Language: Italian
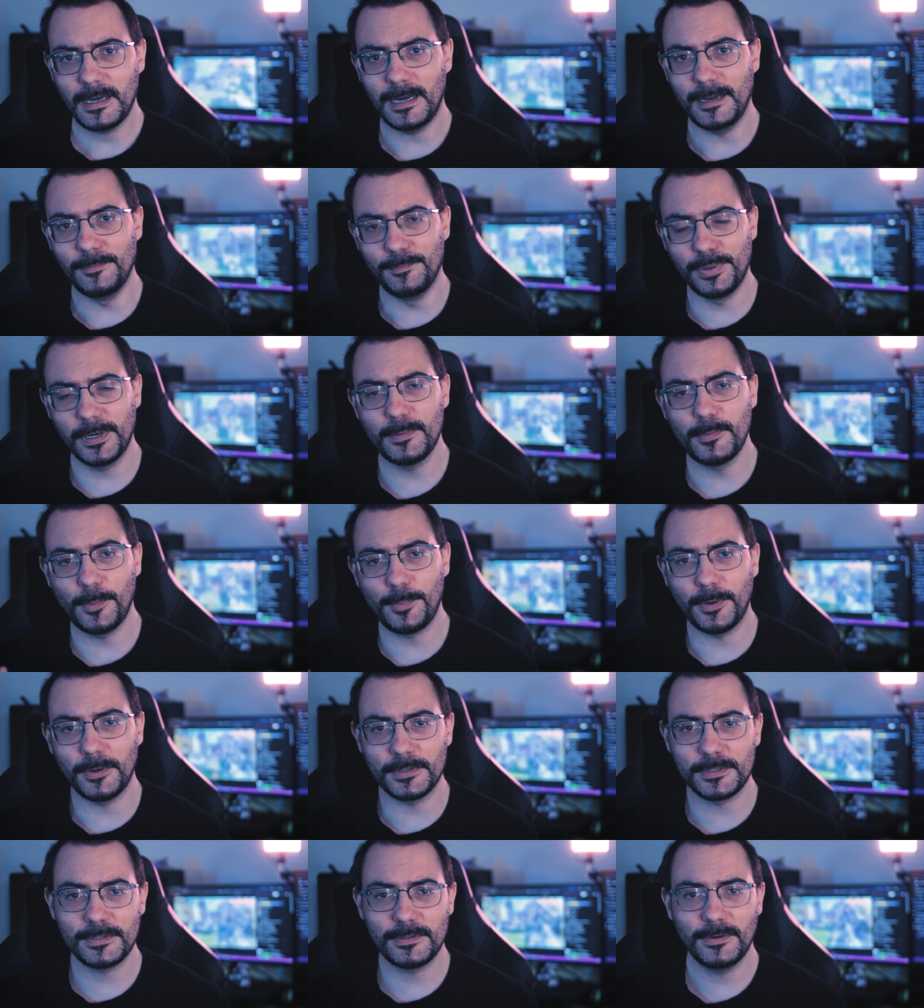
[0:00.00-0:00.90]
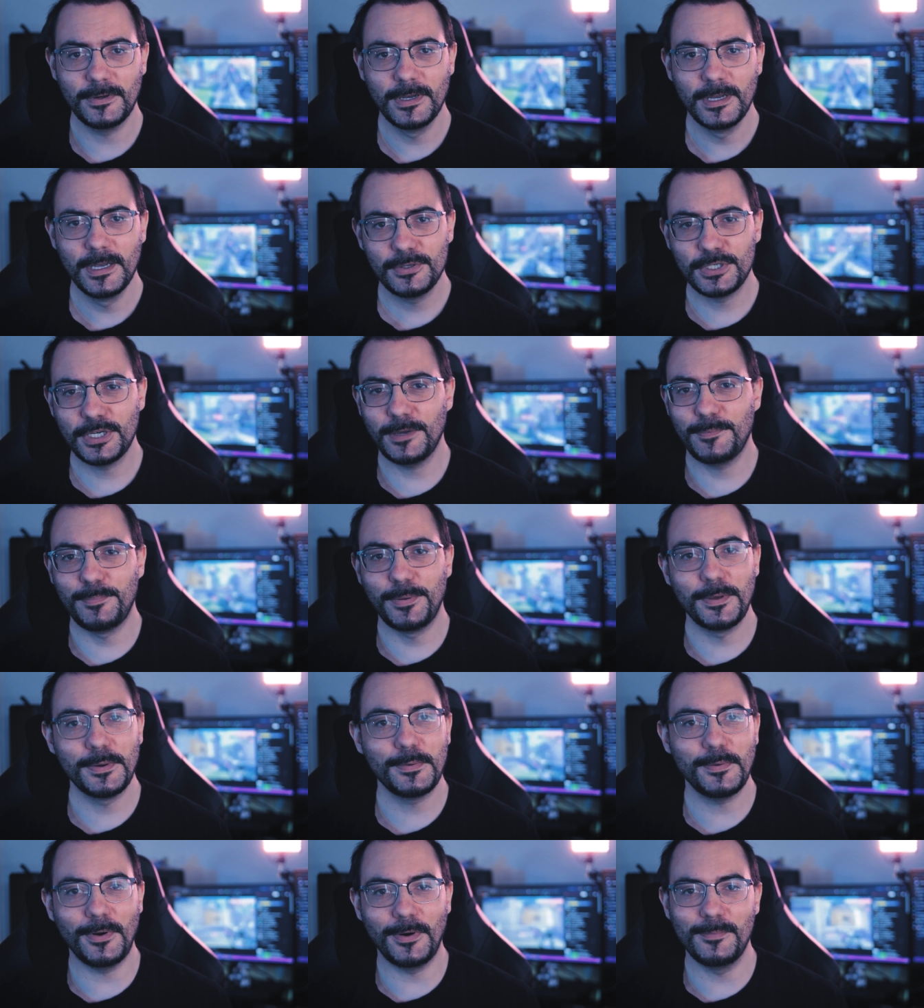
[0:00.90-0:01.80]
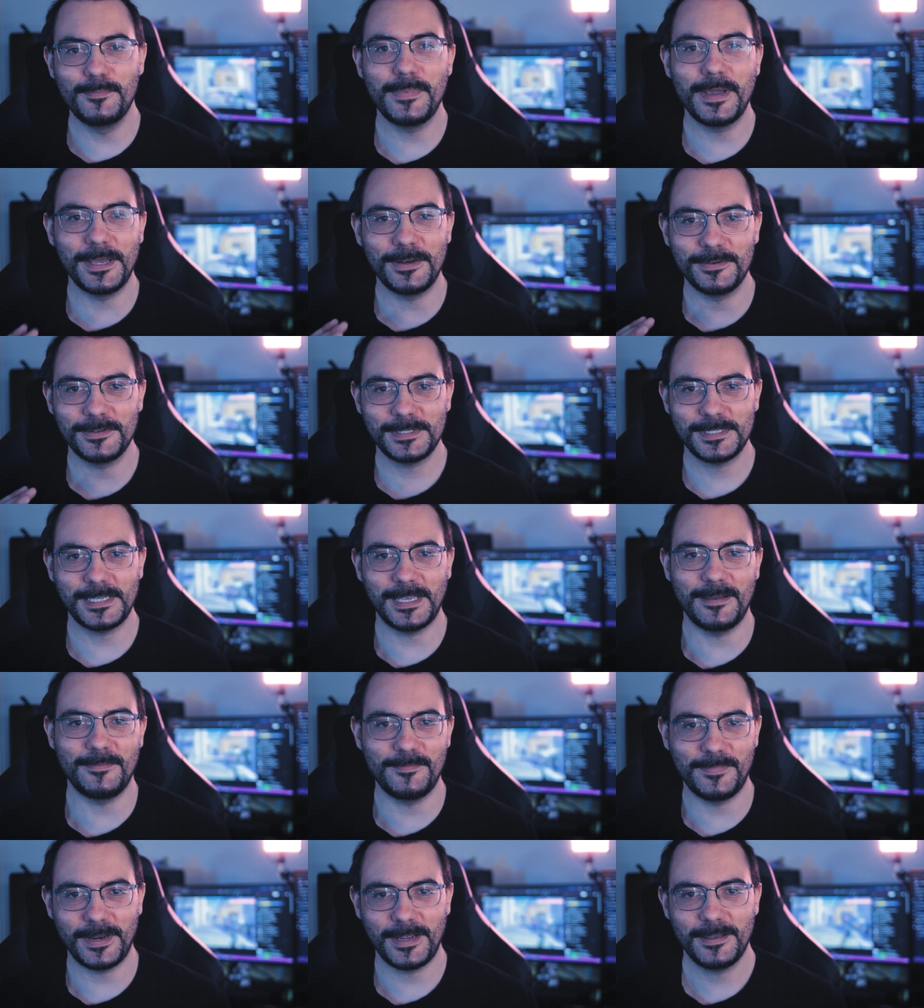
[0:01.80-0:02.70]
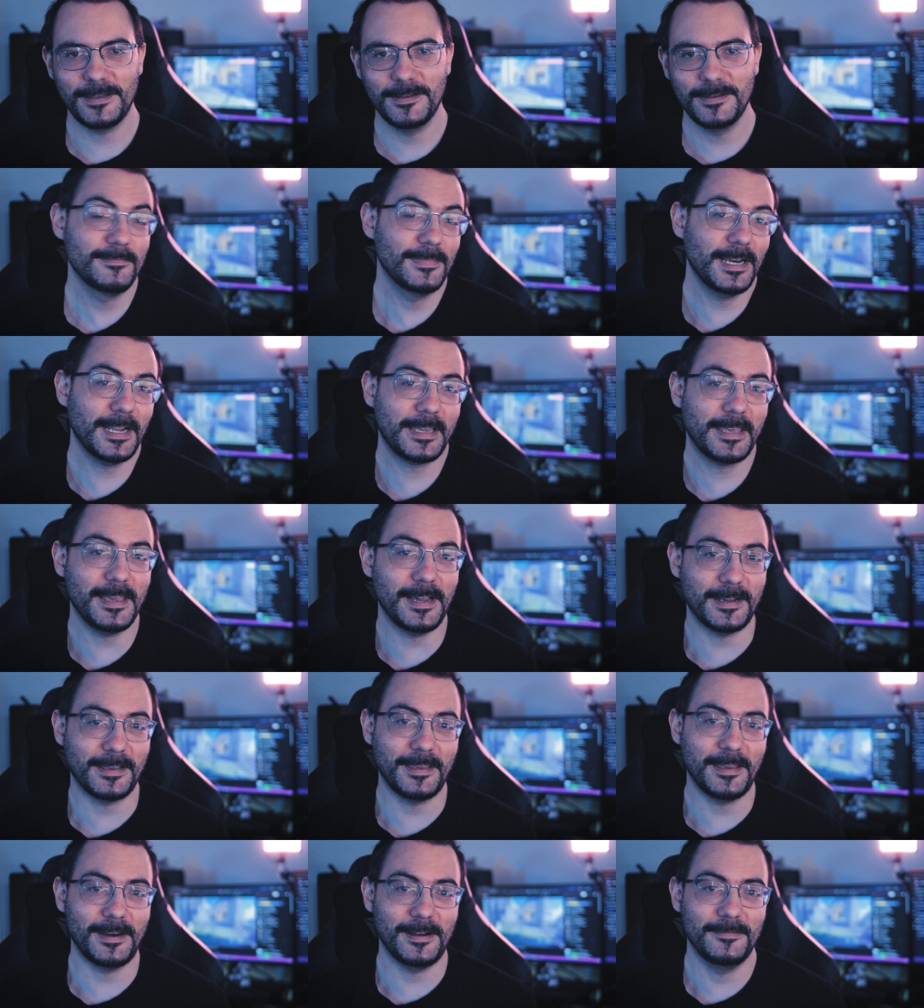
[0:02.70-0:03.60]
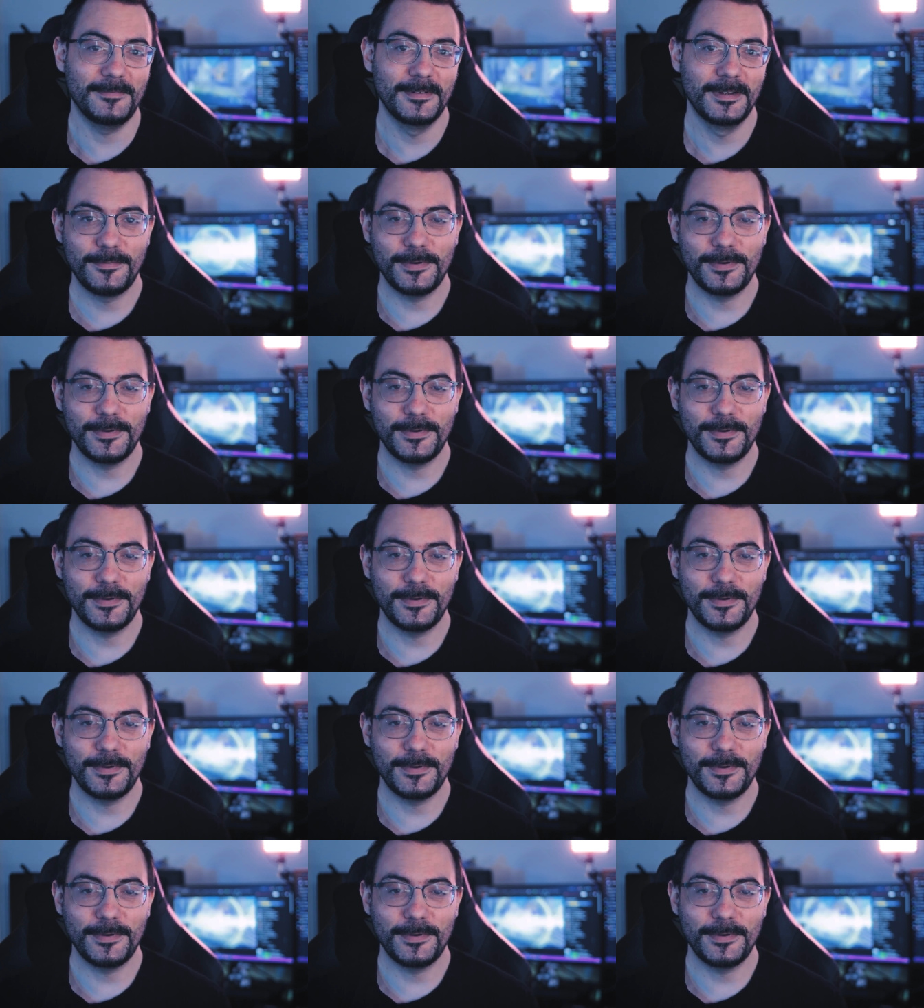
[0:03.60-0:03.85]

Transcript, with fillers: al primo posto c'è più o meno sempre la chiacchiera.